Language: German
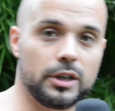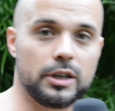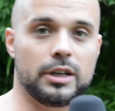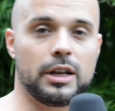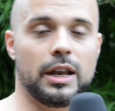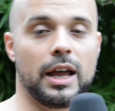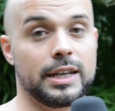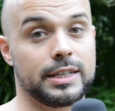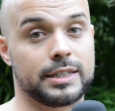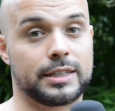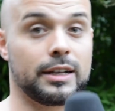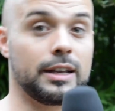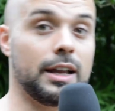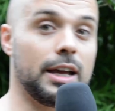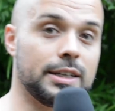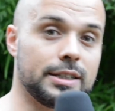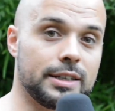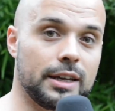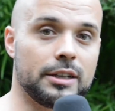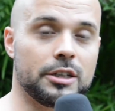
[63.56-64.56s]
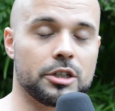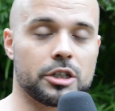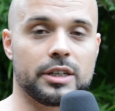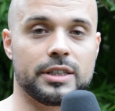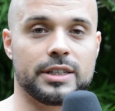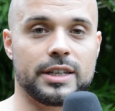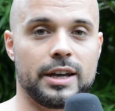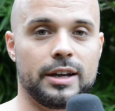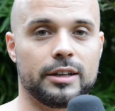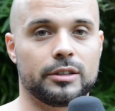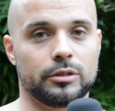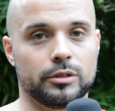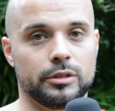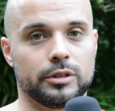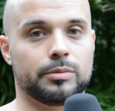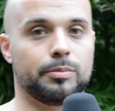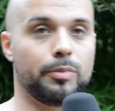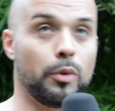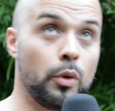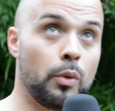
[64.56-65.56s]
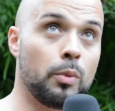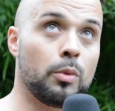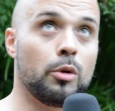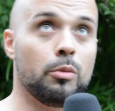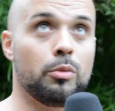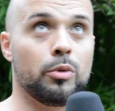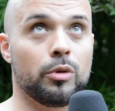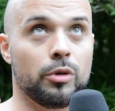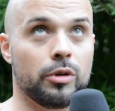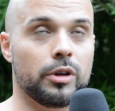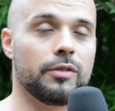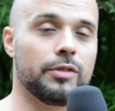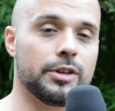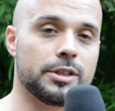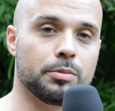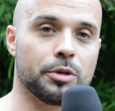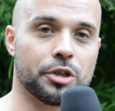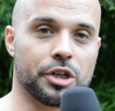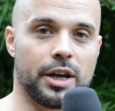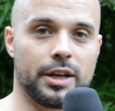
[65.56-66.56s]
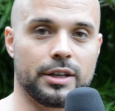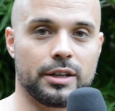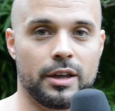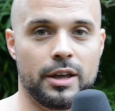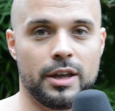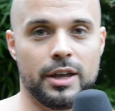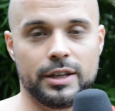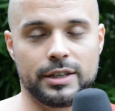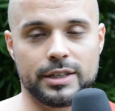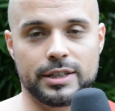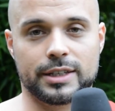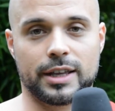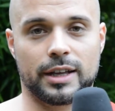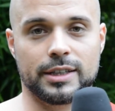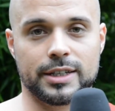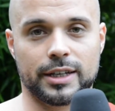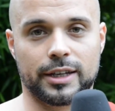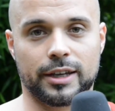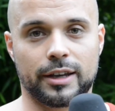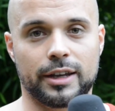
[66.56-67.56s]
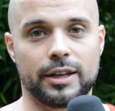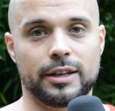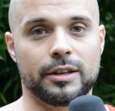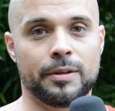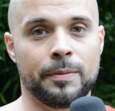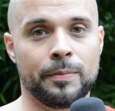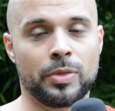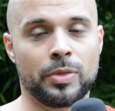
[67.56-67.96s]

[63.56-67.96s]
die Leiste gleichzeitig gezerrt und blü, blü, blü, ihr wisst Bescheid, dieses ganze Gerede.